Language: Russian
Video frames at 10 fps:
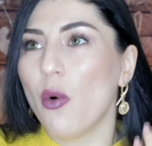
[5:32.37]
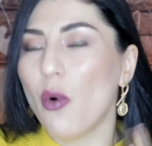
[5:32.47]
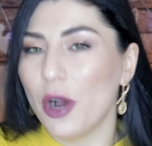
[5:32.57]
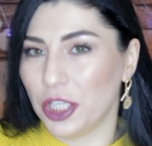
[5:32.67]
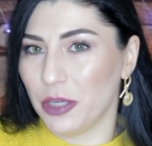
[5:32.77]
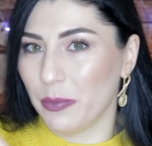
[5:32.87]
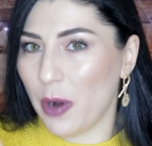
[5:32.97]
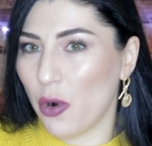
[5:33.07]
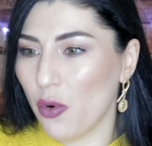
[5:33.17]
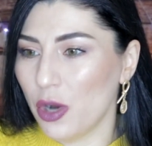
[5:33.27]
Очень
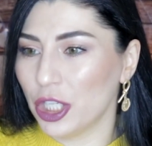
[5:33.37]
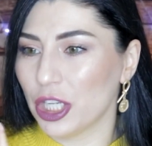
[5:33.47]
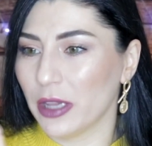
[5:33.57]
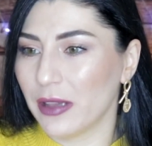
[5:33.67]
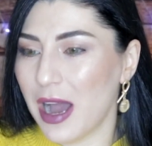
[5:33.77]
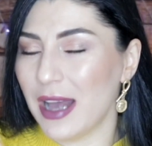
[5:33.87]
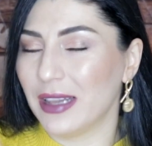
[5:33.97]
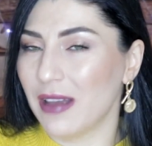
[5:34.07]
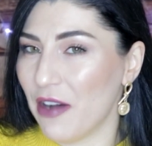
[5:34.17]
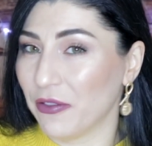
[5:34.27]
похоже на
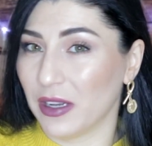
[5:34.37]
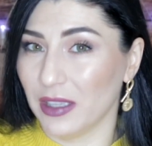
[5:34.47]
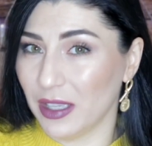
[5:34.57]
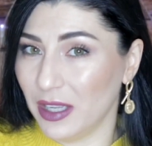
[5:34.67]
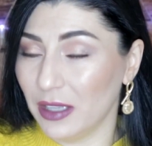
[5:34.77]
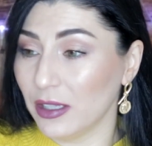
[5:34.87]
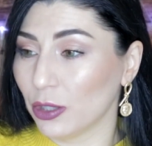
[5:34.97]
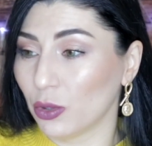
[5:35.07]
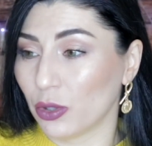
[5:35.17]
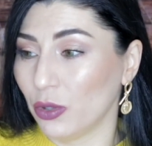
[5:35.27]
Enough коллаген,
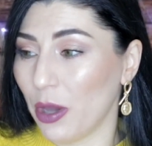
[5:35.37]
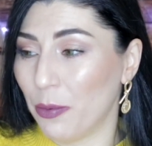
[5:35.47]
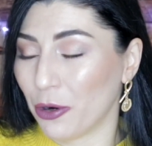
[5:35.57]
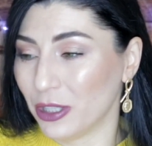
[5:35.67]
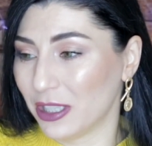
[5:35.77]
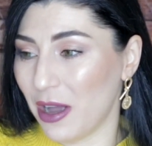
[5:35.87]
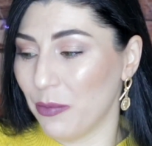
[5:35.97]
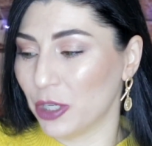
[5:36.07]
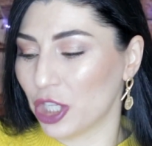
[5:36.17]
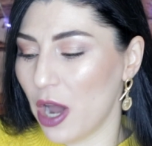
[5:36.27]
которую я просто
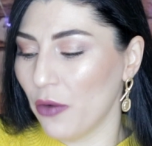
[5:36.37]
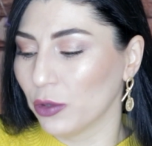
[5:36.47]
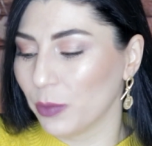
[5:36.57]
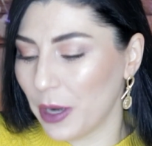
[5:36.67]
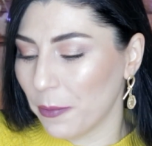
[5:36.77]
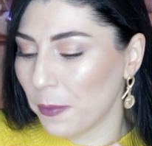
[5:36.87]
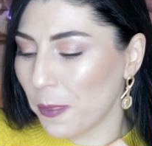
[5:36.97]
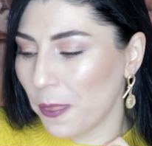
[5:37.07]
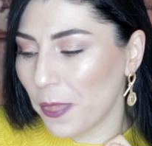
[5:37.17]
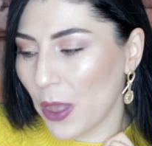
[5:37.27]
обожаю, вот прям,
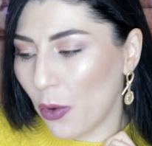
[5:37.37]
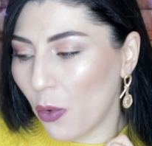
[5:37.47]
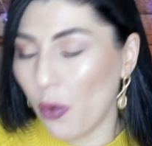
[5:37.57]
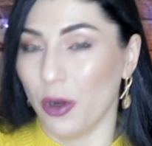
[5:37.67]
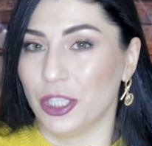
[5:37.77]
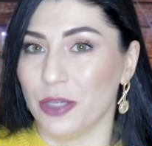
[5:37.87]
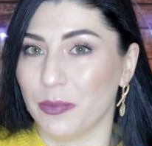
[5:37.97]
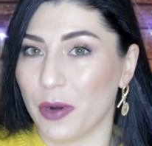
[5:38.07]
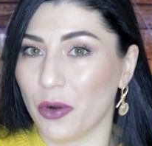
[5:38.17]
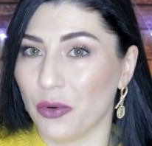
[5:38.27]
ну, очень
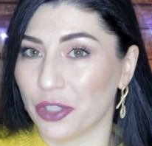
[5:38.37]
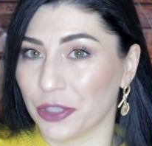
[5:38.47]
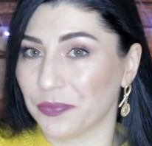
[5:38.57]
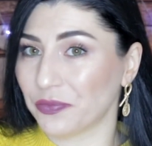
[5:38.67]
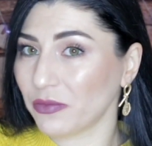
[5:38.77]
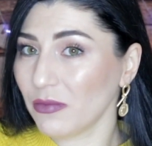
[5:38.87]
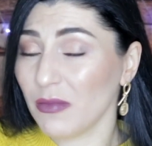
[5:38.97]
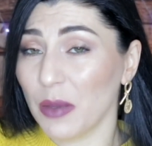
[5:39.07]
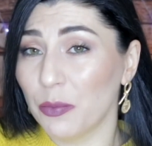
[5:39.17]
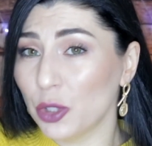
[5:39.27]
похоже
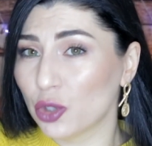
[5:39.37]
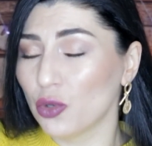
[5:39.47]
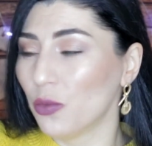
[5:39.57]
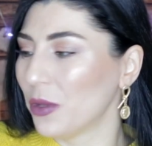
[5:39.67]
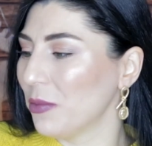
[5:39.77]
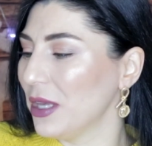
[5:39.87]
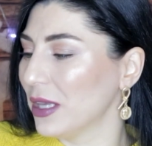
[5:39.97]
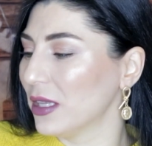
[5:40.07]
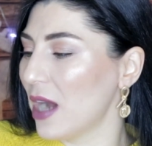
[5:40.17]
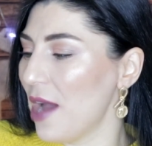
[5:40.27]
безумно мне
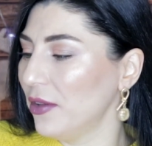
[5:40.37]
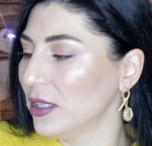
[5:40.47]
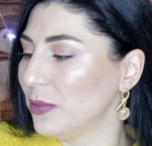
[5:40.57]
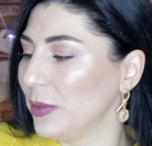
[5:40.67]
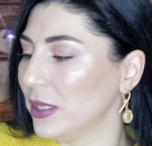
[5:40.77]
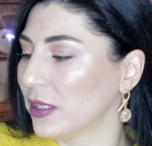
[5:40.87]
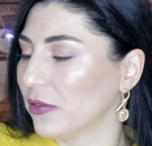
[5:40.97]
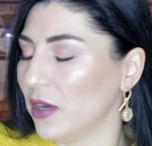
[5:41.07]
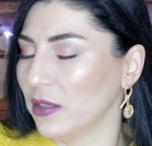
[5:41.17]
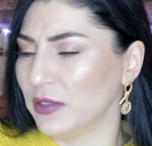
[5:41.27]
нравилось,
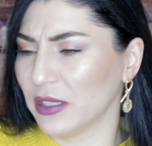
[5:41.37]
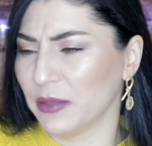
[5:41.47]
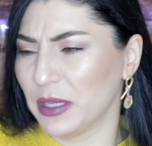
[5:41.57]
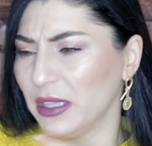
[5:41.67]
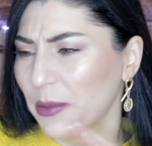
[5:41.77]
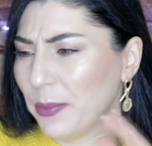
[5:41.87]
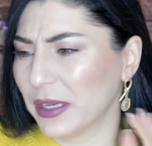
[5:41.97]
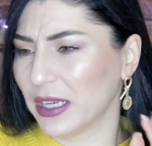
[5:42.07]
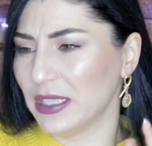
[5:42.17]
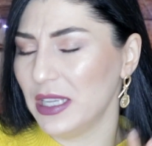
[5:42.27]
перекрывало все какие-то
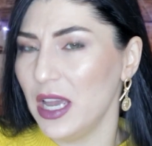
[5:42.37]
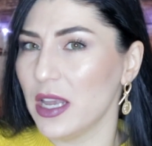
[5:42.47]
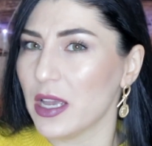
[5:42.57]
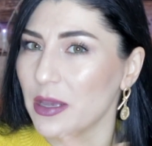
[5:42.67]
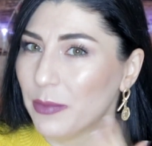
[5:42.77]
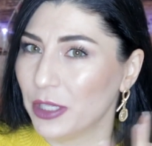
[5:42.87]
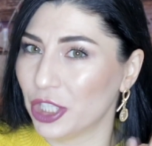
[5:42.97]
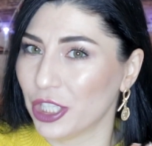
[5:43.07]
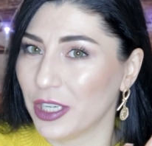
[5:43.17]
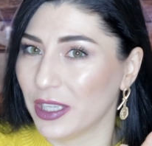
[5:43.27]
покраснения,
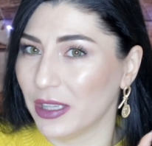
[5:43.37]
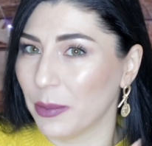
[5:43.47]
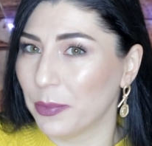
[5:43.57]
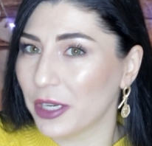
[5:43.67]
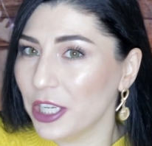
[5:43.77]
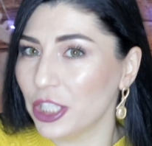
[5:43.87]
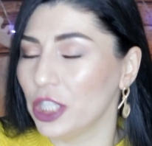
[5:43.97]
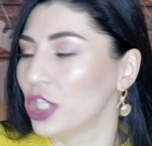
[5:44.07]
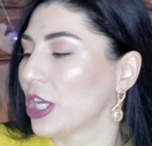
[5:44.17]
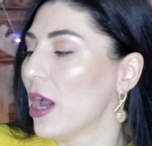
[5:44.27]
небольшие какие-то
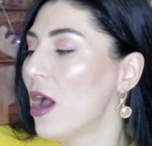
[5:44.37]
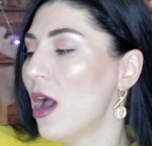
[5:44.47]
прыщички.